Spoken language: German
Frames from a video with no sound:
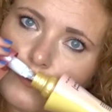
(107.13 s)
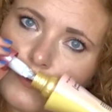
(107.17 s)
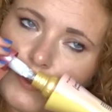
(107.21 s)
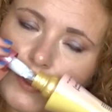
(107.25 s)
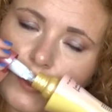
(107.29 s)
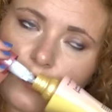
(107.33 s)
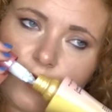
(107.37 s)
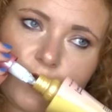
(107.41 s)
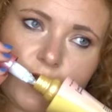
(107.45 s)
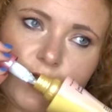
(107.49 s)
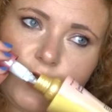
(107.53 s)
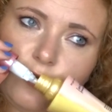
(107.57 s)

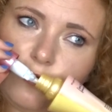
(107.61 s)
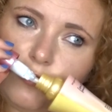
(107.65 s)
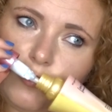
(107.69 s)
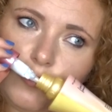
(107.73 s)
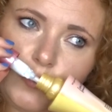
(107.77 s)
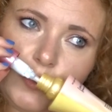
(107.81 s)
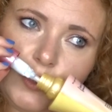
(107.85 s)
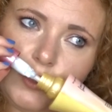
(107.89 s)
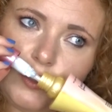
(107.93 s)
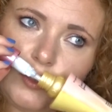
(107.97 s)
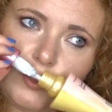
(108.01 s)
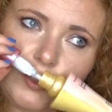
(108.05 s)
Das riecht für
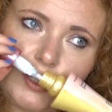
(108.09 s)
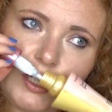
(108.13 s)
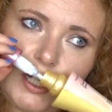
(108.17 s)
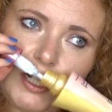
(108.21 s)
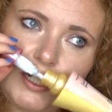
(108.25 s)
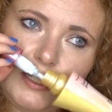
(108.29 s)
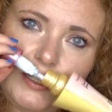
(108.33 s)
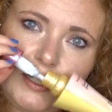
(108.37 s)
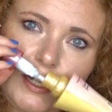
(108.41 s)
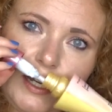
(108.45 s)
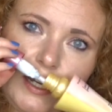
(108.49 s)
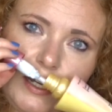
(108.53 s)
mich
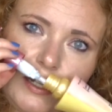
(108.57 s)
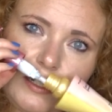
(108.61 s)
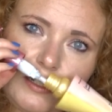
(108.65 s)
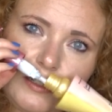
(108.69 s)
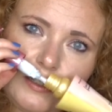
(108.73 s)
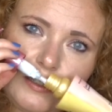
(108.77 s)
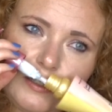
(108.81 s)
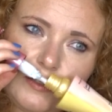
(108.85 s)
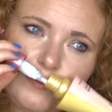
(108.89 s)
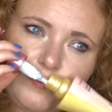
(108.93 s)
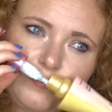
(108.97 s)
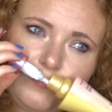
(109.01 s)
total nach
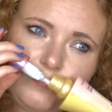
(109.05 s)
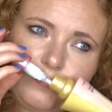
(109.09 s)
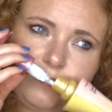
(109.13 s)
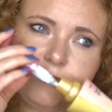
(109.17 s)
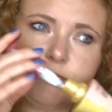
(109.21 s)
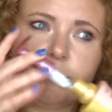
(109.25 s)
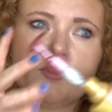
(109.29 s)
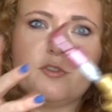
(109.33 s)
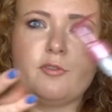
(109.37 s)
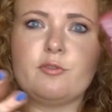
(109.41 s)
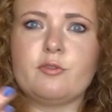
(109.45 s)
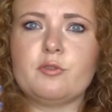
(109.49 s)

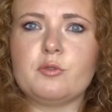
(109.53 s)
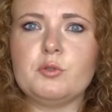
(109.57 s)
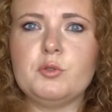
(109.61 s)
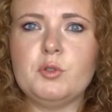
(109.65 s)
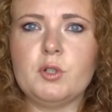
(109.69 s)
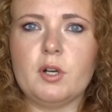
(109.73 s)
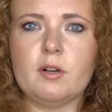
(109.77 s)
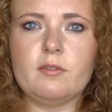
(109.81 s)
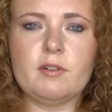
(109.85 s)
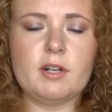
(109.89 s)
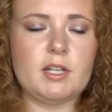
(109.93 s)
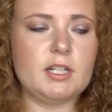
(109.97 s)
ähm,
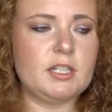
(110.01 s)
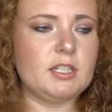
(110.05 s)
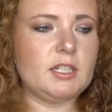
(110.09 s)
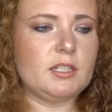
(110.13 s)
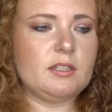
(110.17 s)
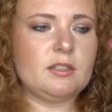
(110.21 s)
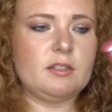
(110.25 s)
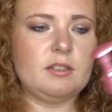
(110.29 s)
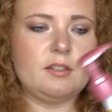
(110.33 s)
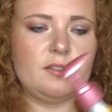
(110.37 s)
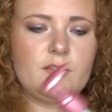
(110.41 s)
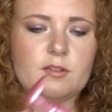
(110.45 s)
früher, weil ich
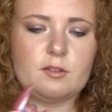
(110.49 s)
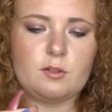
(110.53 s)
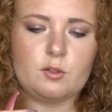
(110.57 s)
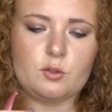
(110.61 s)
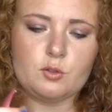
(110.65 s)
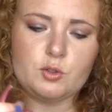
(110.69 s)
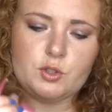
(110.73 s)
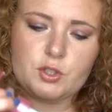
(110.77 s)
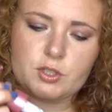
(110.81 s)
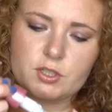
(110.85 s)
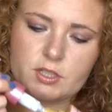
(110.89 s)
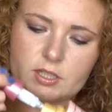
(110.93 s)
hatte diese
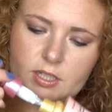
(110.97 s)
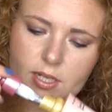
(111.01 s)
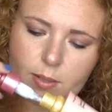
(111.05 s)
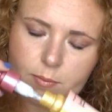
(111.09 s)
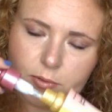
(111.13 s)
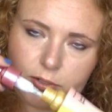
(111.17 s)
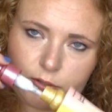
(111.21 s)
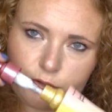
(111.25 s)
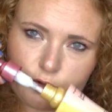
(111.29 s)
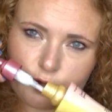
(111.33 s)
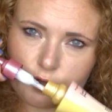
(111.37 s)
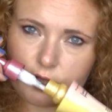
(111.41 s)
Lotion
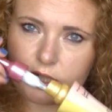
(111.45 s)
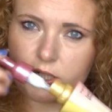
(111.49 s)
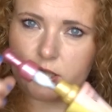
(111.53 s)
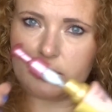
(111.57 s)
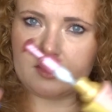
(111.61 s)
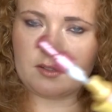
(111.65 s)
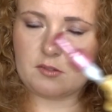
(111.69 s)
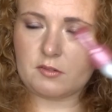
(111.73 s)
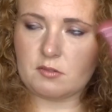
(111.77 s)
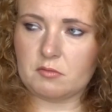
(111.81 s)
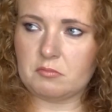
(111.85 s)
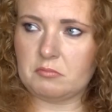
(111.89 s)
damals schon
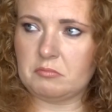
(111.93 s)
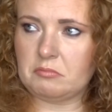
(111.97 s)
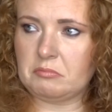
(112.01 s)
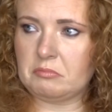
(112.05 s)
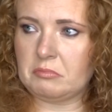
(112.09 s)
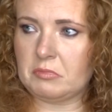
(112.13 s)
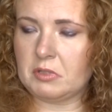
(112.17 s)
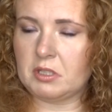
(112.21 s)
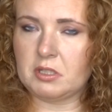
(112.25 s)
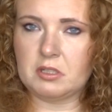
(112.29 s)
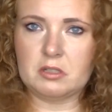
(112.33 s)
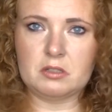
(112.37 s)
als
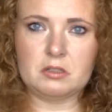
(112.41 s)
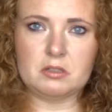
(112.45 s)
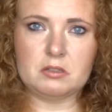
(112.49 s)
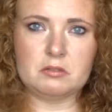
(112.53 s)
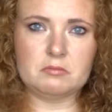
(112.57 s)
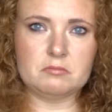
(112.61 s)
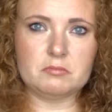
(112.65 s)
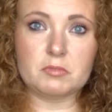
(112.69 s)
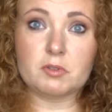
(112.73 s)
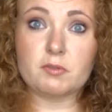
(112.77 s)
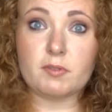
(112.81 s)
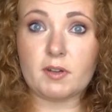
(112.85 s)

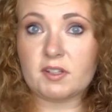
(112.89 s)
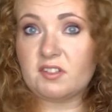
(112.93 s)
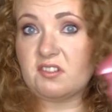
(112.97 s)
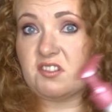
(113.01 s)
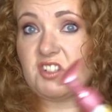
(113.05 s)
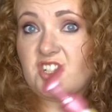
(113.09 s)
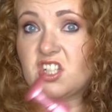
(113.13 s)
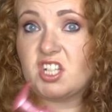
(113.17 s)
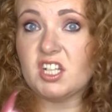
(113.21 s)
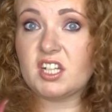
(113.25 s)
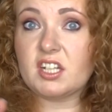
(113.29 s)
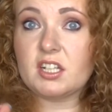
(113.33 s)

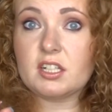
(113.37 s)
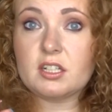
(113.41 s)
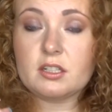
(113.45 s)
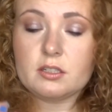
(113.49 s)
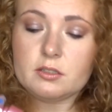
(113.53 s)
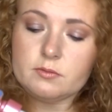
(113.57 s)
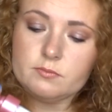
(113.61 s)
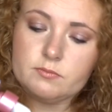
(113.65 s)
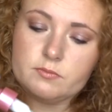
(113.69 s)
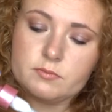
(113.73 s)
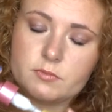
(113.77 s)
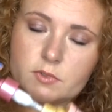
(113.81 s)

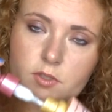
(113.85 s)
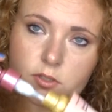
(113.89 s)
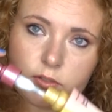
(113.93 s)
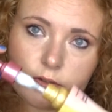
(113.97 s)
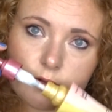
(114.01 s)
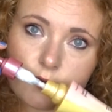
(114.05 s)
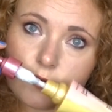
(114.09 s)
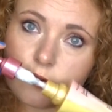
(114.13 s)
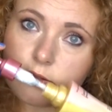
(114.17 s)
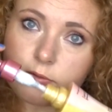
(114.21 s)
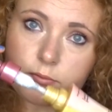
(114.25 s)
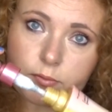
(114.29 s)
20-Jährige,
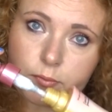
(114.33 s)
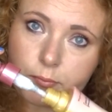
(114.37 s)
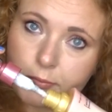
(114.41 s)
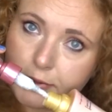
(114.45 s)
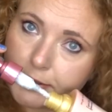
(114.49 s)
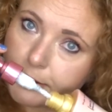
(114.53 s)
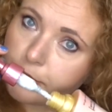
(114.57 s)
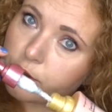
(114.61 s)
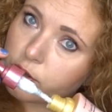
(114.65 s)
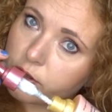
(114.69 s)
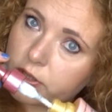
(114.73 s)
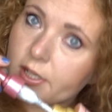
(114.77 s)
das ist
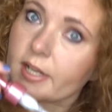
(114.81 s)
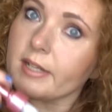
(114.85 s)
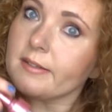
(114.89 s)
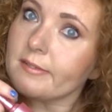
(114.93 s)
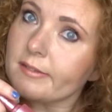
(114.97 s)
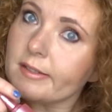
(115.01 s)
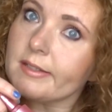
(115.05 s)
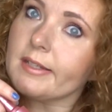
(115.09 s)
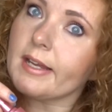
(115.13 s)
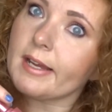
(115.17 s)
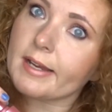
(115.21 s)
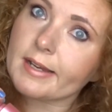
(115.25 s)
immerhin schon
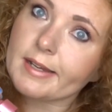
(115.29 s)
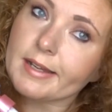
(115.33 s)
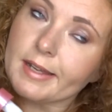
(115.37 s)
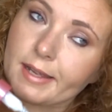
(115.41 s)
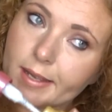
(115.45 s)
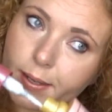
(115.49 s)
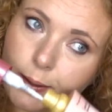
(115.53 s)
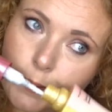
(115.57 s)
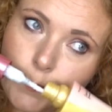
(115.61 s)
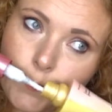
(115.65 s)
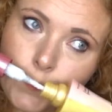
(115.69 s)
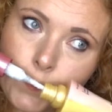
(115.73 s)
13 Jahre
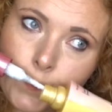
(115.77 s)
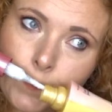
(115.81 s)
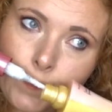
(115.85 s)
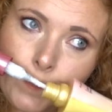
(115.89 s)
her.